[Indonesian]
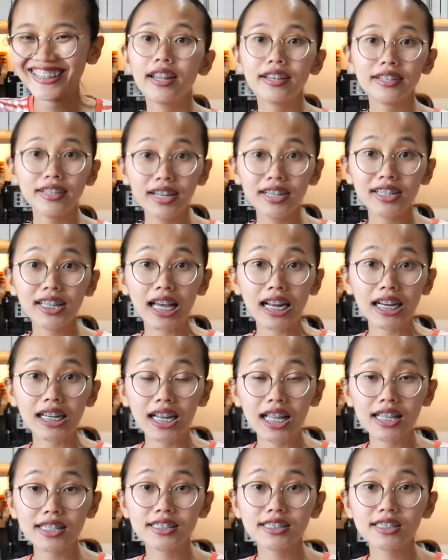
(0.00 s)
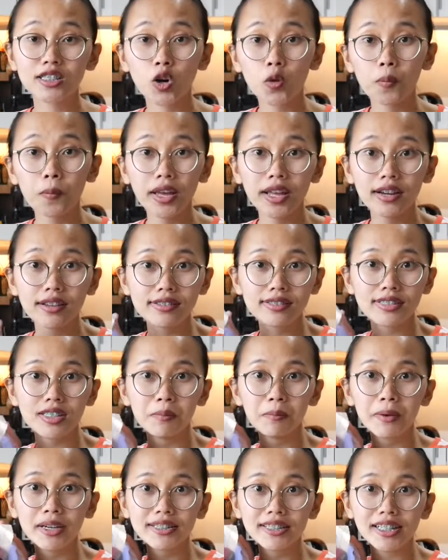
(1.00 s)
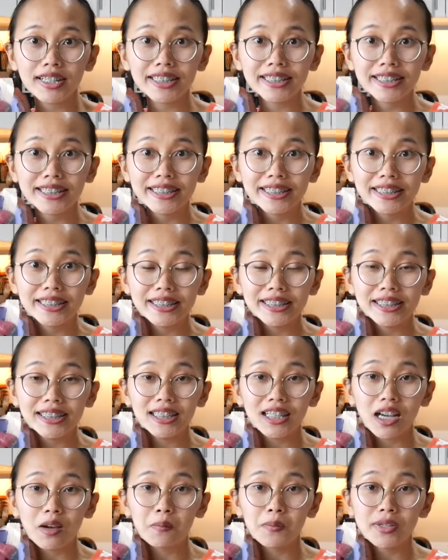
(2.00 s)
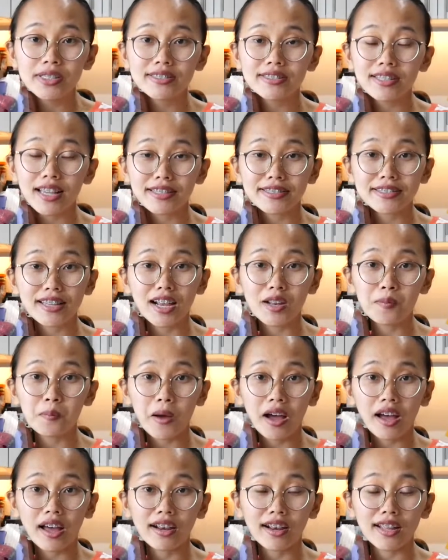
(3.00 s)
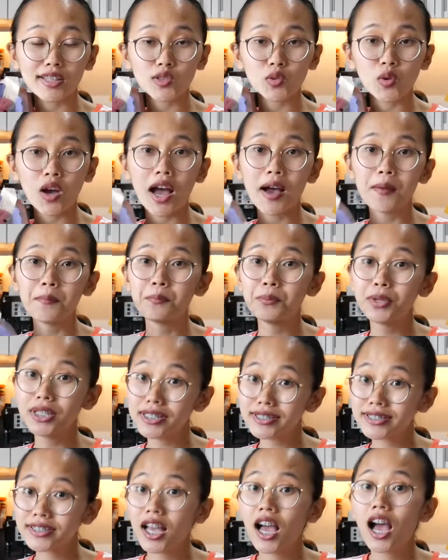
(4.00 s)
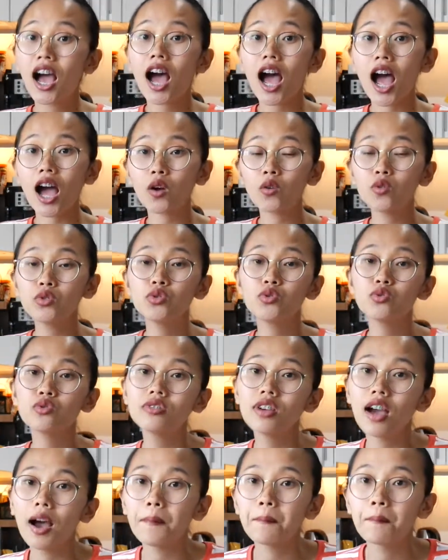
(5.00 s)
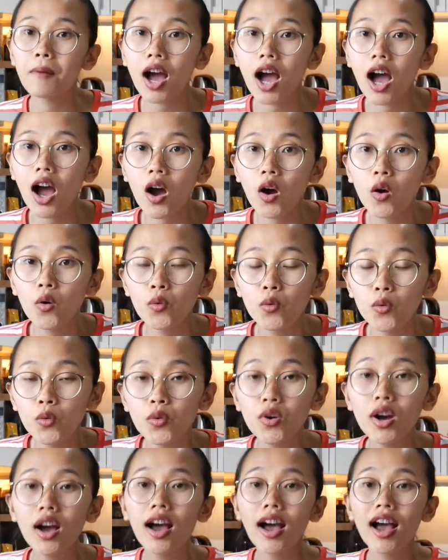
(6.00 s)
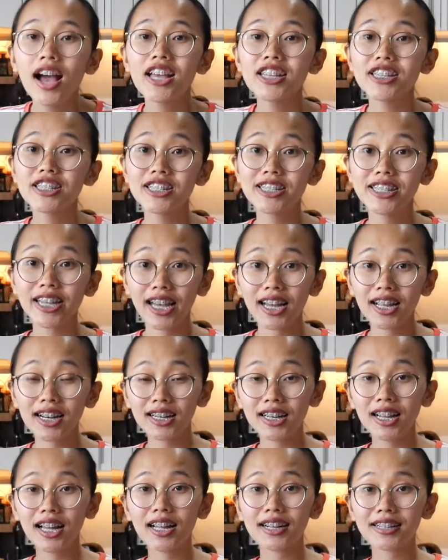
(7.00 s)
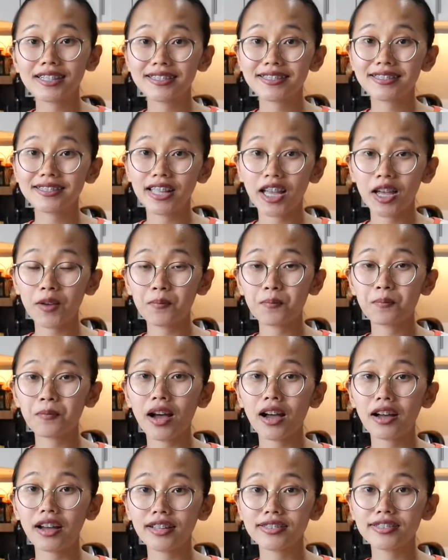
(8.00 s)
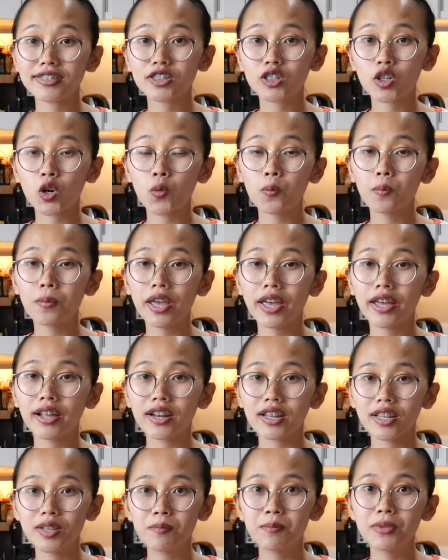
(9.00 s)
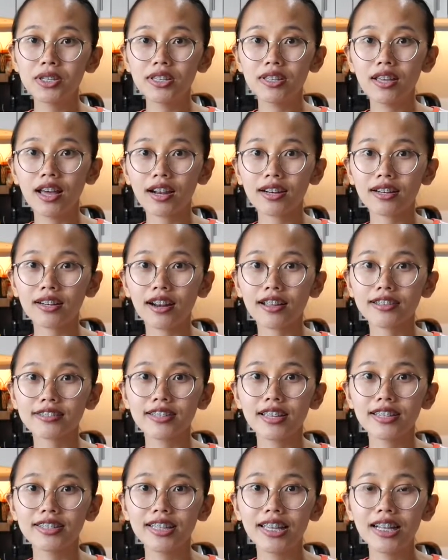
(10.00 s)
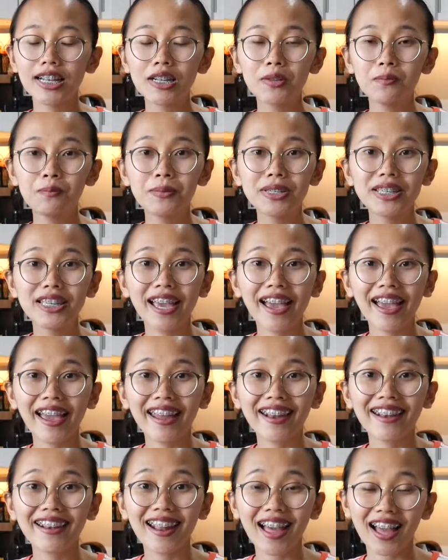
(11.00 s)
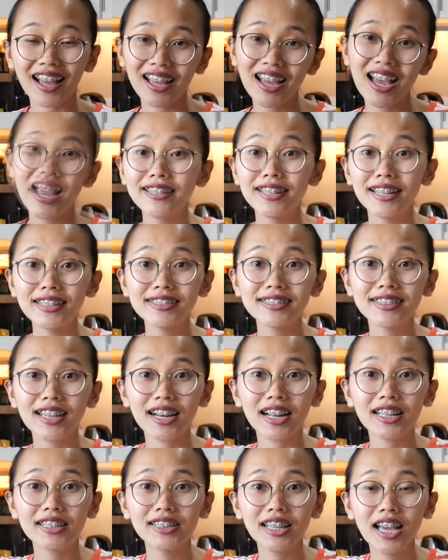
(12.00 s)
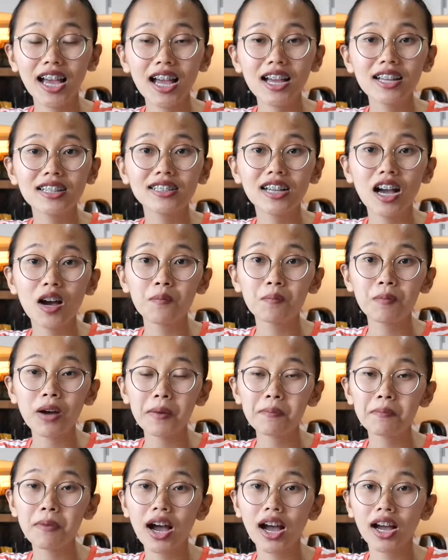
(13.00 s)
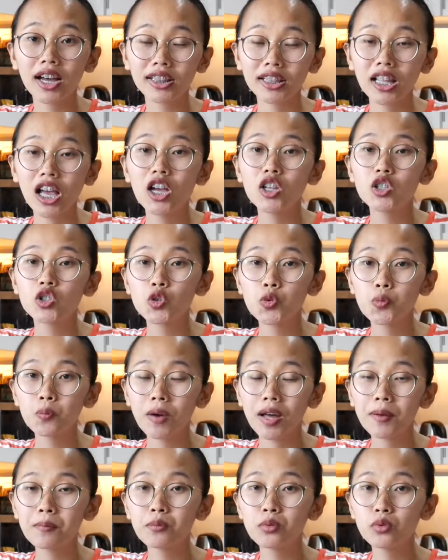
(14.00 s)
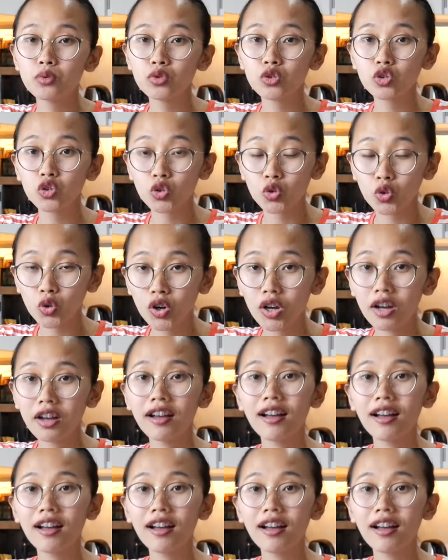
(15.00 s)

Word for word: Dan karena stroberi sebanyak ini nggak bisa sekali makan langsung habis, aku juga mau share resep makan stroberi biar rasanya lebih enak. Dan caranya gampang banget, cuman butuh